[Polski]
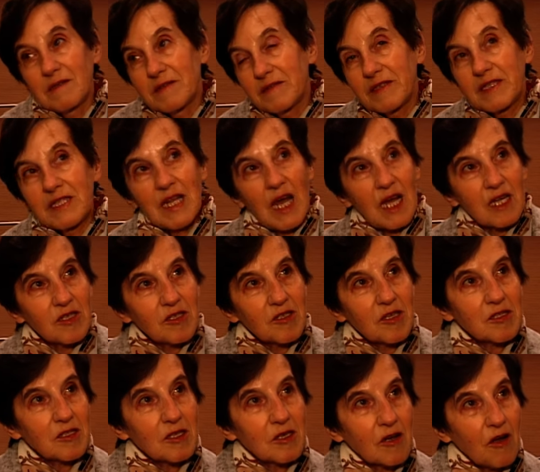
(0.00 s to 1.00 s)
y, znani
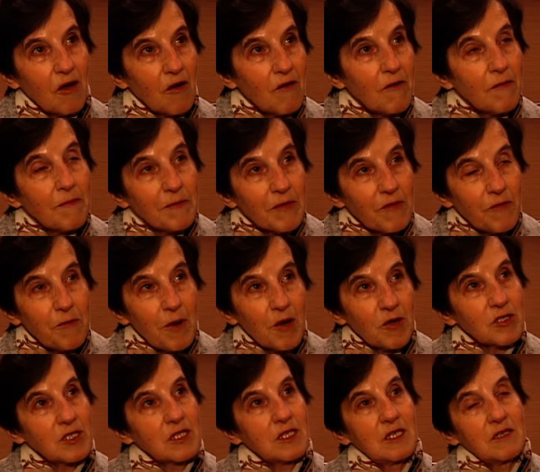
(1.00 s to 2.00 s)
nie tylko w
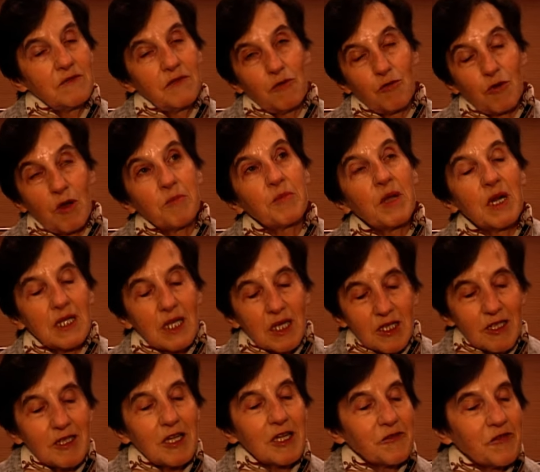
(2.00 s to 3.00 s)
Polsce, w Europie, ale
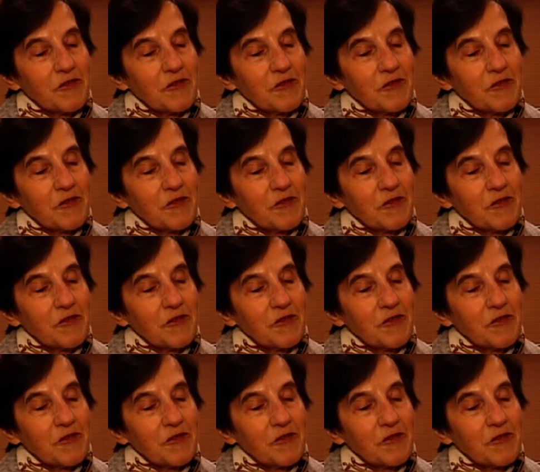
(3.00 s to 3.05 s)
także na